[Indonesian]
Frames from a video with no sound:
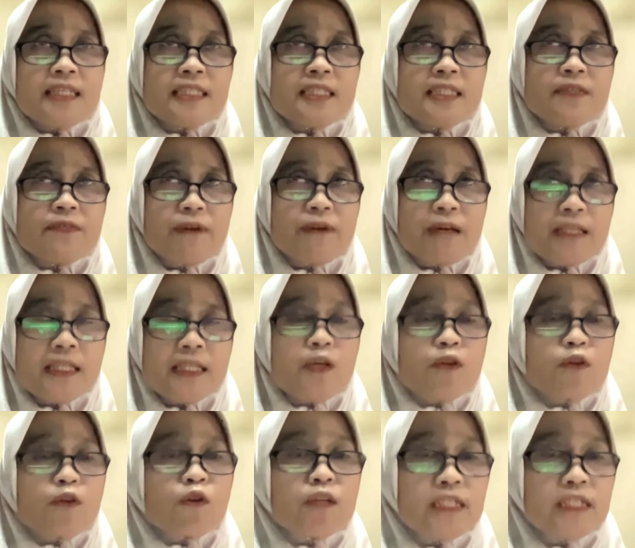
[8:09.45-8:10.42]
sifatnya
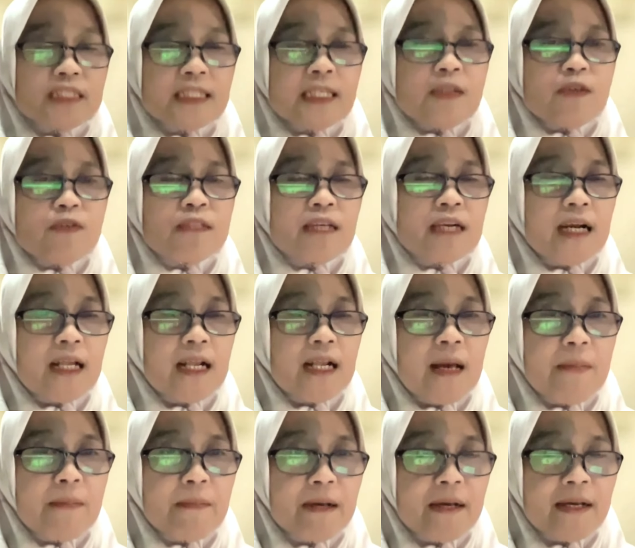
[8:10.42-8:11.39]
kronis atau jangka
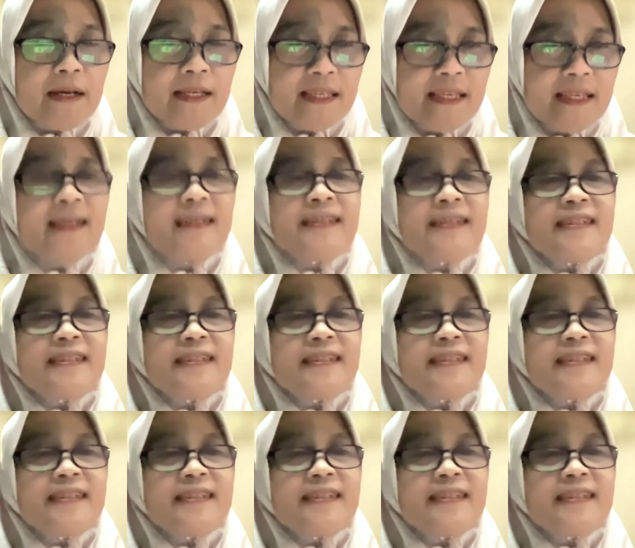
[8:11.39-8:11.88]
lama ya.